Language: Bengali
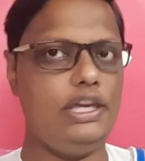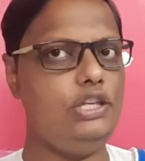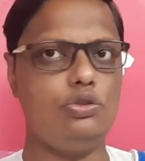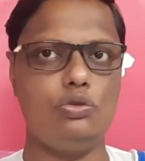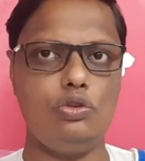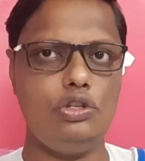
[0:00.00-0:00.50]

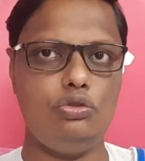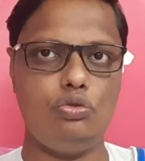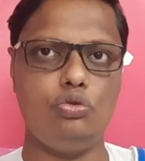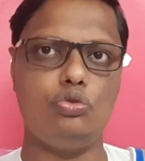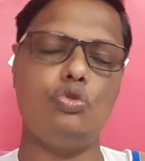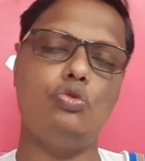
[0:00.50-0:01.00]
এই জন্যই
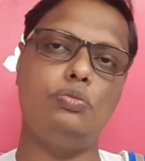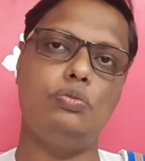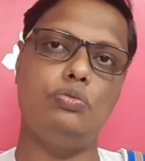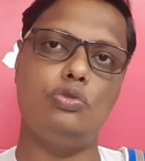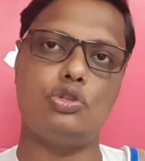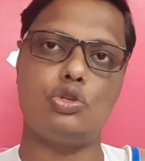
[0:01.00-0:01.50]
দ্রুত
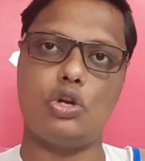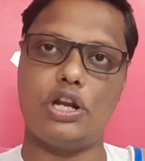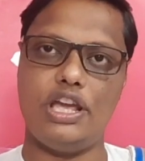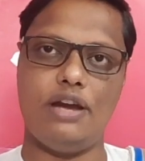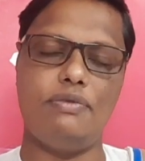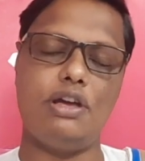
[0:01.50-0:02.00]

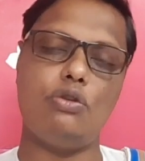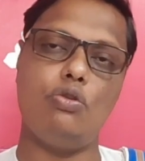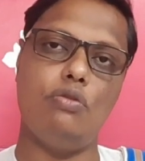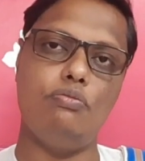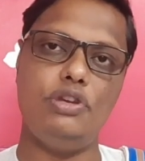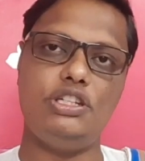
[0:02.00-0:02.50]
ছড়ায় আমরা
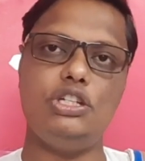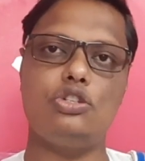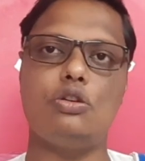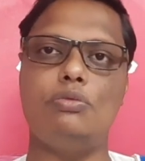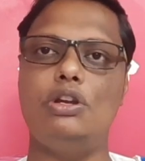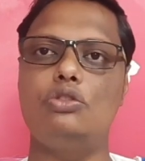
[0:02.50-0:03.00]
কম বেশি
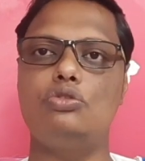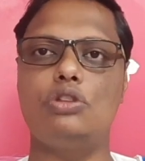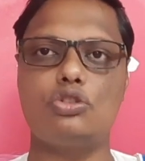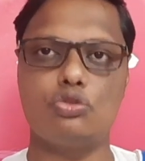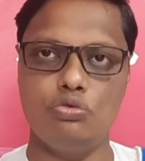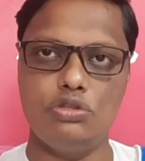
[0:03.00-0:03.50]

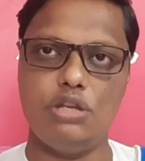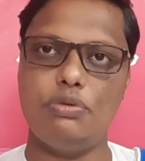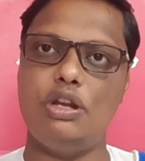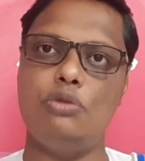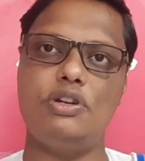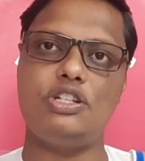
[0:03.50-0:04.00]
সমালোচনা শুনতে
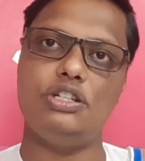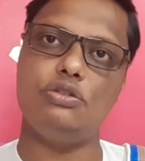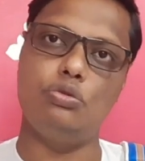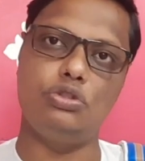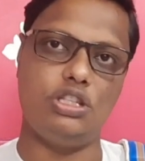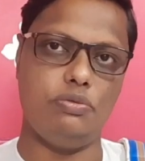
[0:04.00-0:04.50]
ভালোবাসি
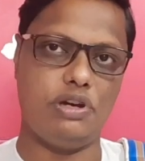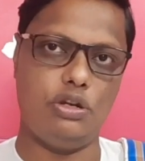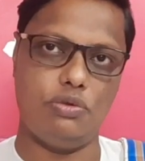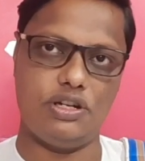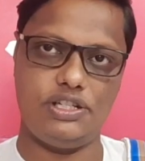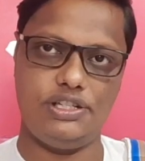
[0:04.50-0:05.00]
করতে
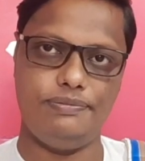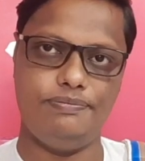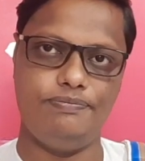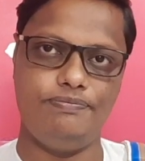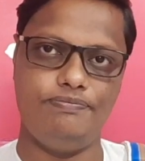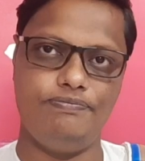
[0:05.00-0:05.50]
ভালোবাসি
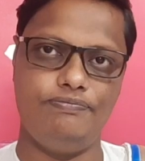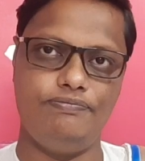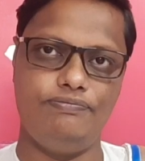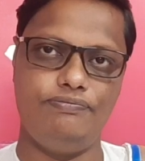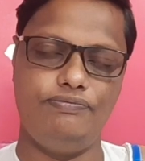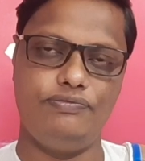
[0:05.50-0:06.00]

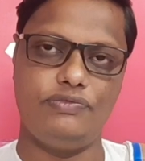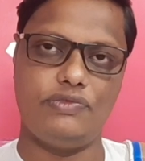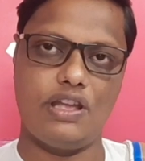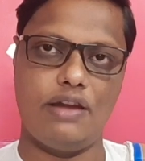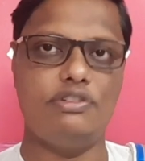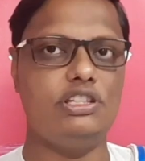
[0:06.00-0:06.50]

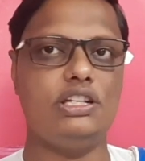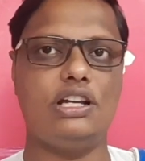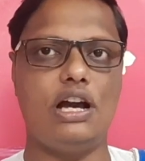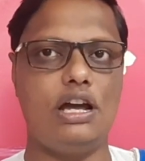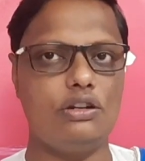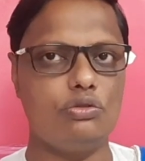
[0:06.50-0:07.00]
আমাদের
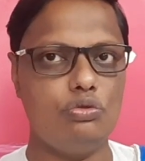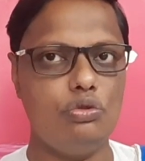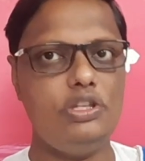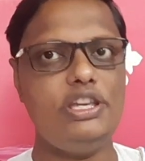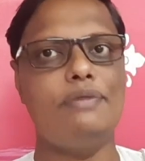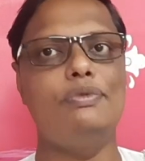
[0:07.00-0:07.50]

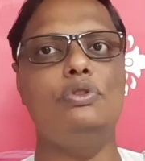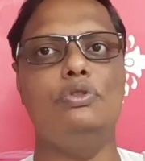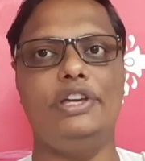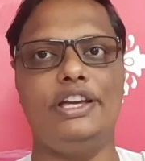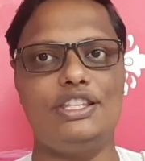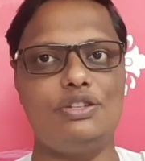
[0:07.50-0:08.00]
কানগুলোই এমন
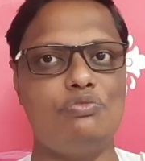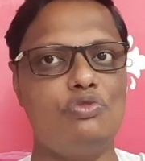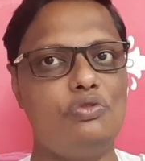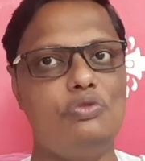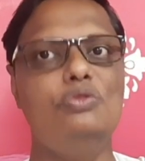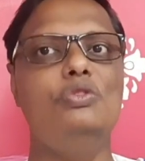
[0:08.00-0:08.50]
হয়ে গেছে
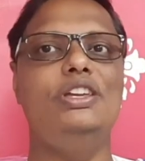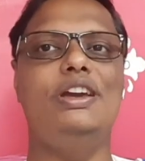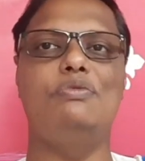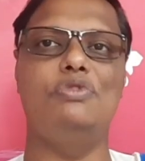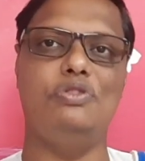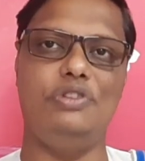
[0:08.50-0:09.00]
মুখগুলোই
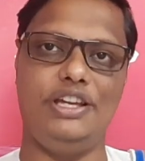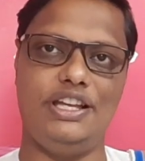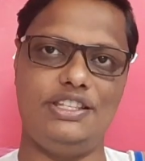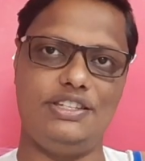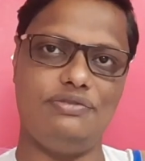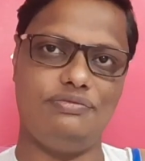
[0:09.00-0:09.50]
এমন হয়ে
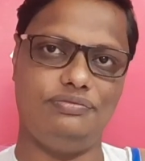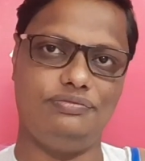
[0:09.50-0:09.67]
গেছে